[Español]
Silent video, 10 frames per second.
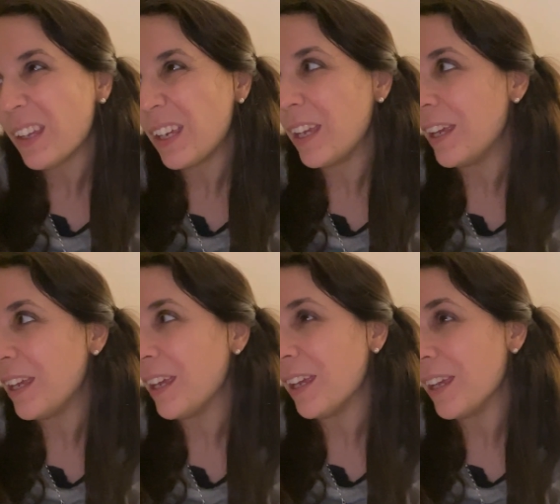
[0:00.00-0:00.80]

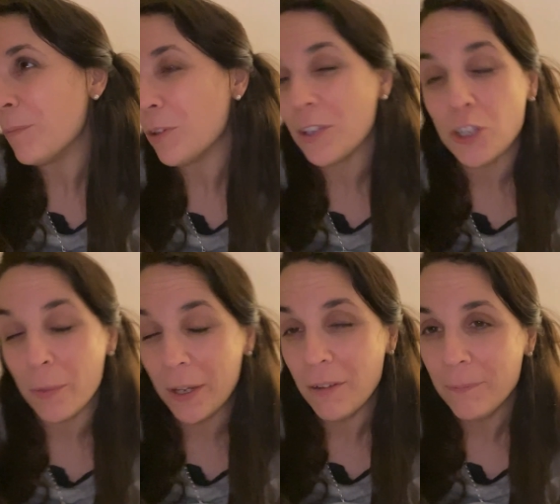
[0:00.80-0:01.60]
y bueno, es
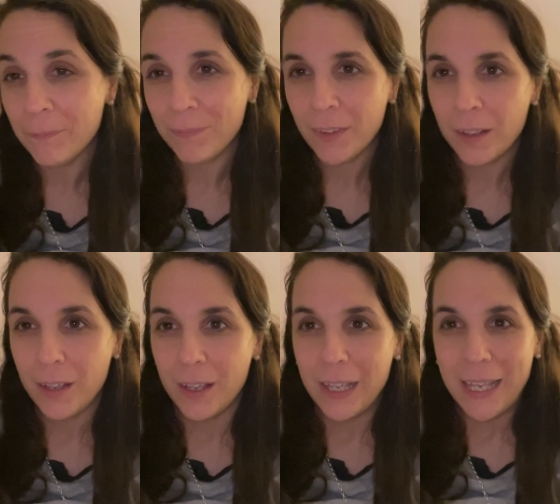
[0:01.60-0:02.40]
obvio,
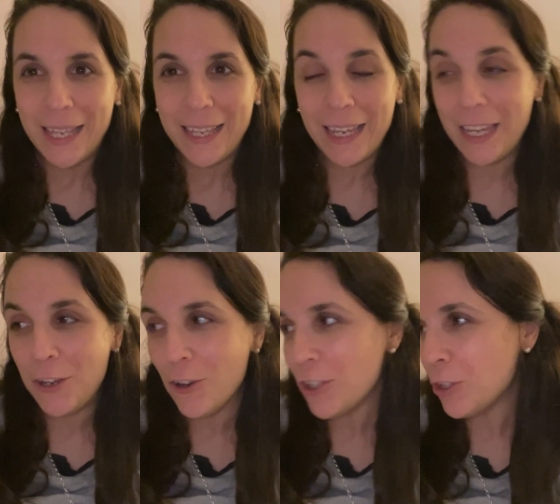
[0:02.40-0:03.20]
y
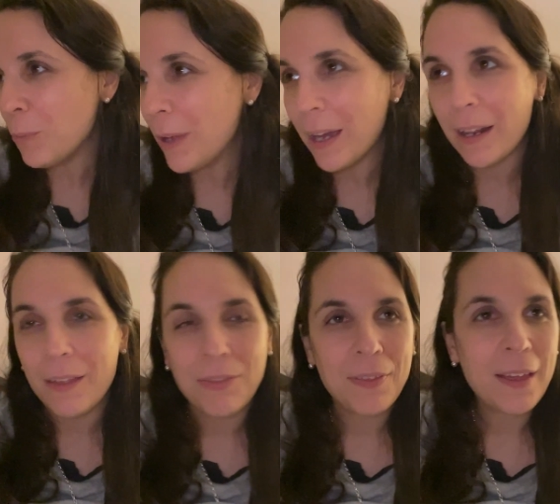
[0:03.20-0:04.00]
yo estoy muy
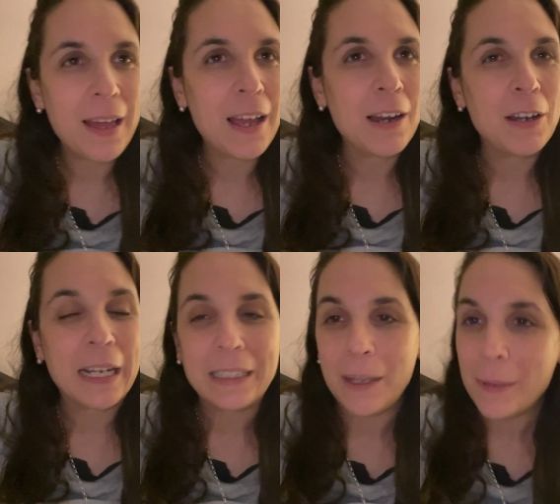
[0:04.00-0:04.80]
agradecida a la
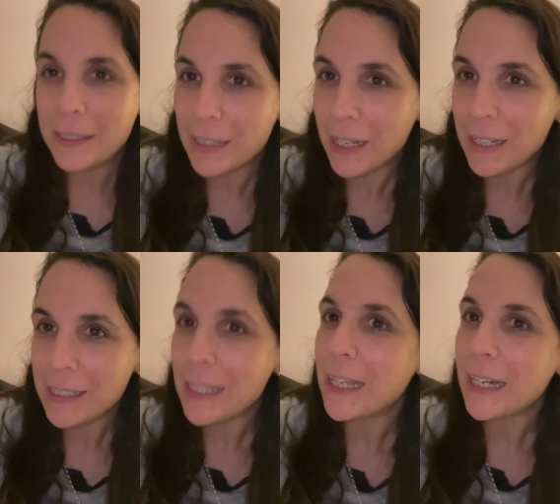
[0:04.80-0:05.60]
cantidad de mensajes
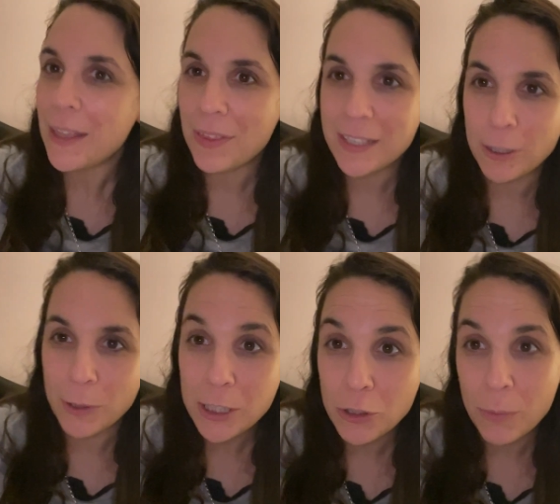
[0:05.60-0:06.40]
de Ana, necesito
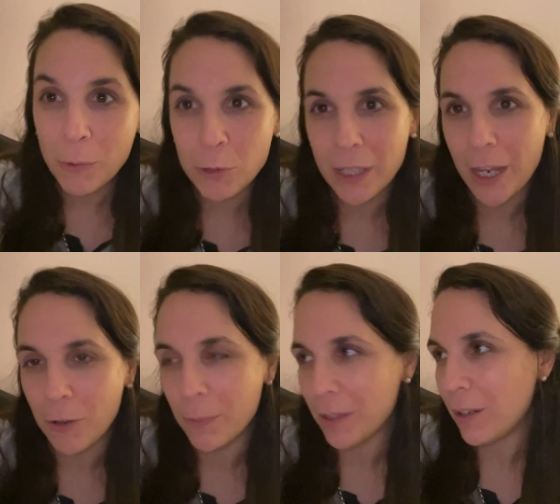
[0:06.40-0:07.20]
esto y me gustaría
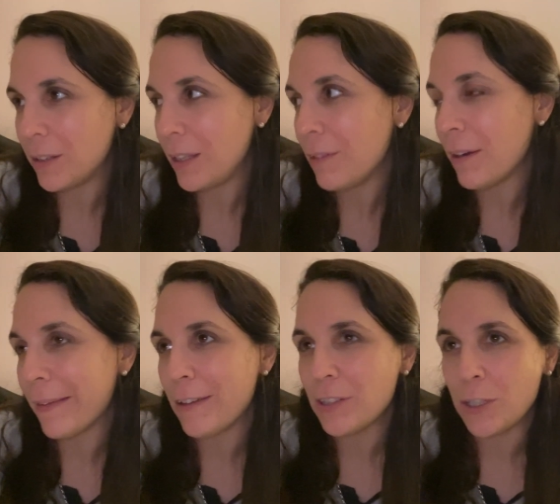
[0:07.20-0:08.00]
comprártelo a ti, de
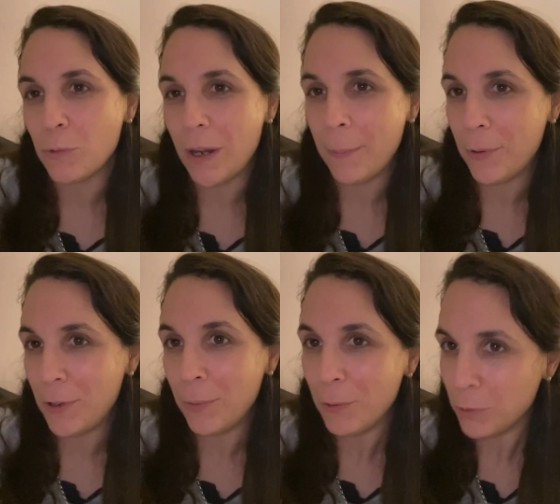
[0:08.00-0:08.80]
verdad. O sea, es un
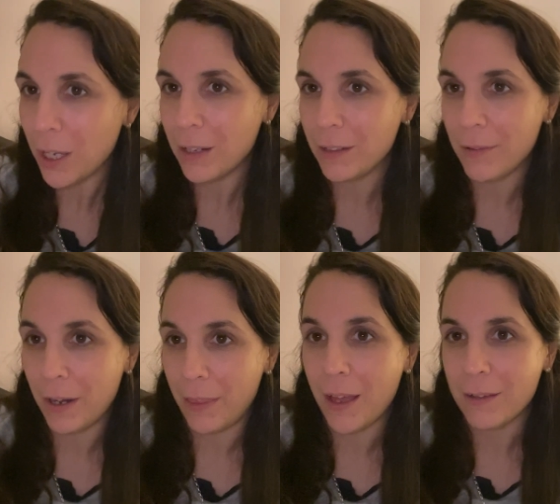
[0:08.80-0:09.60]
apoyo brutal, de
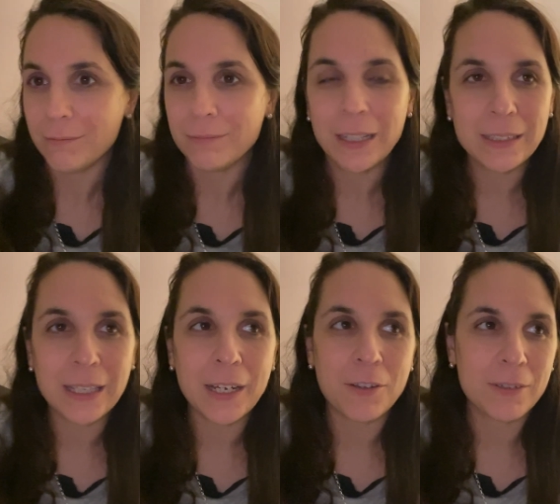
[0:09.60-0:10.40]
verdad, en
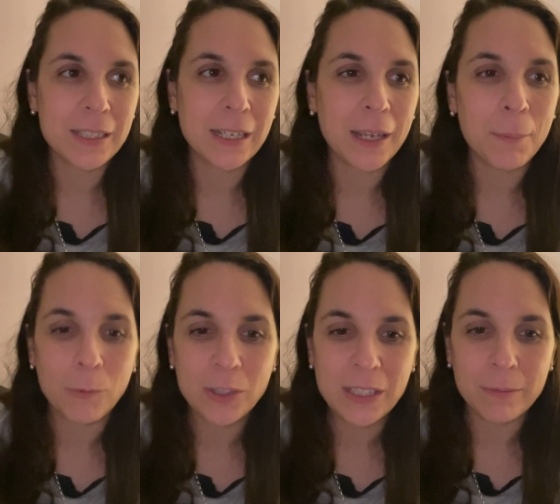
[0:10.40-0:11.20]
serio. Así que
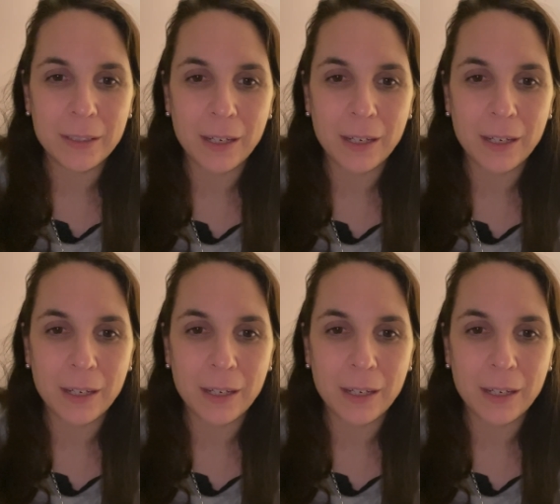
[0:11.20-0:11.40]
muchísimas